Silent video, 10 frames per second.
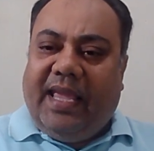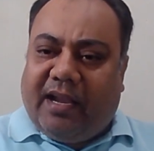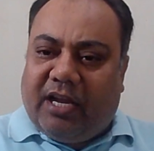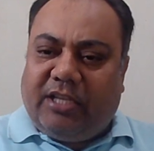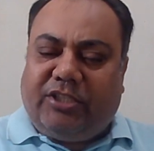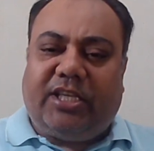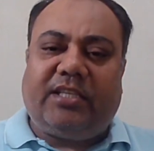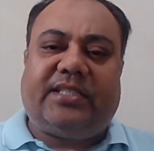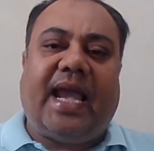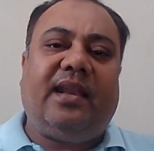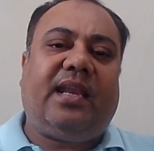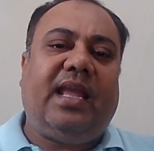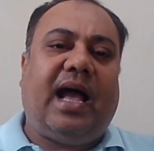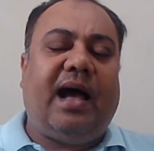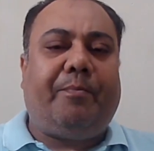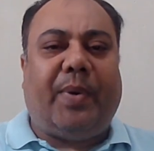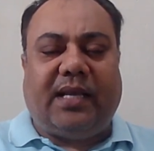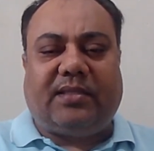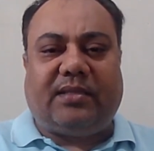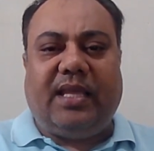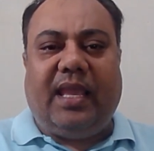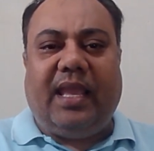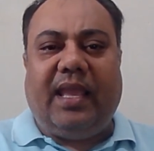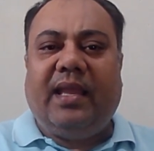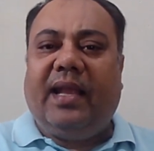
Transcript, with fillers: एक अच्छी सैलरी आप पा सकते हैं